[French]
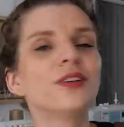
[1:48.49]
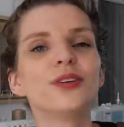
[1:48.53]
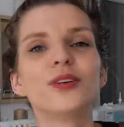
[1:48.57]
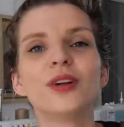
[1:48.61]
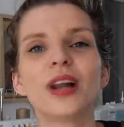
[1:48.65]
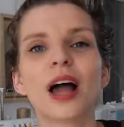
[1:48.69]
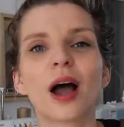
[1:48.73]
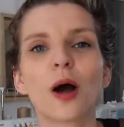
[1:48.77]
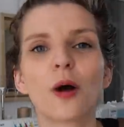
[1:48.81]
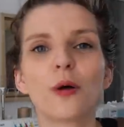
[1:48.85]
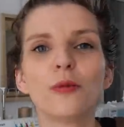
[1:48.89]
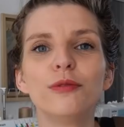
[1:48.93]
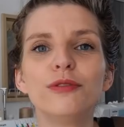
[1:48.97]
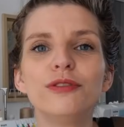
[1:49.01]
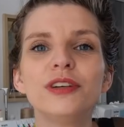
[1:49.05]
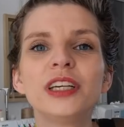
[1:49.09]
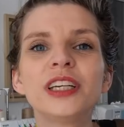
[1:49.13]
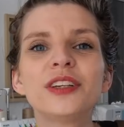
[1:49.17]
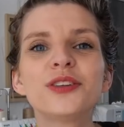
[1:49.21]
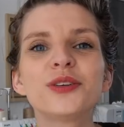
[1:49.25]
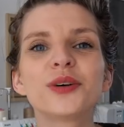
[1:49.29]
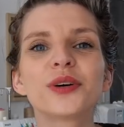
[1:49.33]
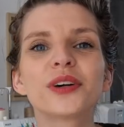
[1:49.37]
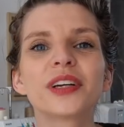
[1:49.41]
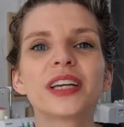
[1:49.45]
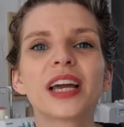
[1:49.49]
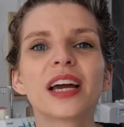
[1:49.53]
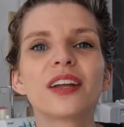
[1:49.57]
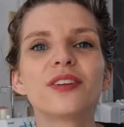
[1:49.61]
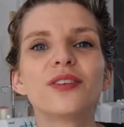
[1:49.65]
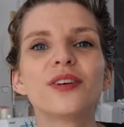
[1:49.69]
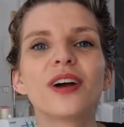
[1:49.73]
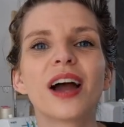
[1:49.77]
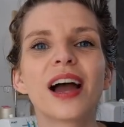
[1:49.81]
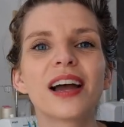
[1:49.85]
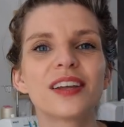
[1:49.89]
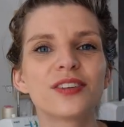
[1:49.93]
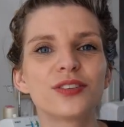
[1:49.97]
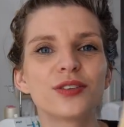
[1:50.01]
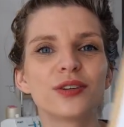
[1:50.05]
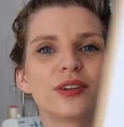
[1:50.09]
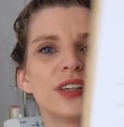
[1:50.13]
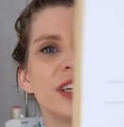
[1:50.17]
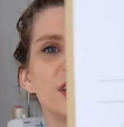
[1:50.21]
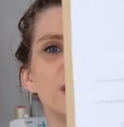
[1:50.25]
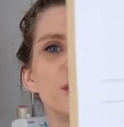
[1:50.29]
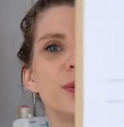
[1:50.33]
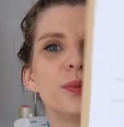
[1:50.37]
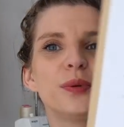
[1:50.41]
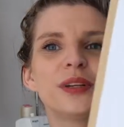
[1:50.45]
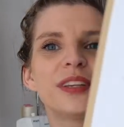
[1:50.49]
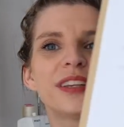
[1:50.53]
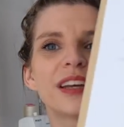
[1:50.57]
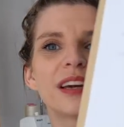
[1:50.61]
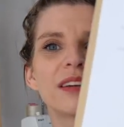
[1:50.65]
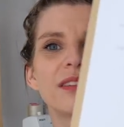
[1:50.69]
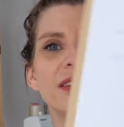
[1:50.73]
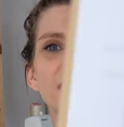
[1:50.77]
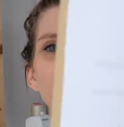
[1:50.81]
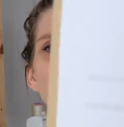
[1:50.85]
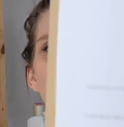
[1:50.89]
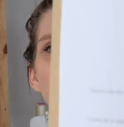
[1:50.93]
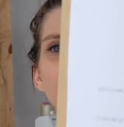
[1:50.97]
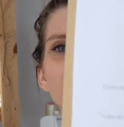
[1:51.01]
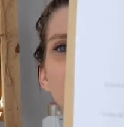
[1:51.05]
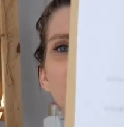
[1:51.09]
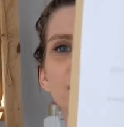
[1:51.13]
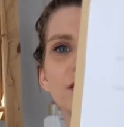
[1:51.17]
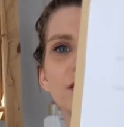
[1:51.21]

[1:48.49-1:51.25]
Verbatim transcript: de la robe Victoria de Atelier 8 avril.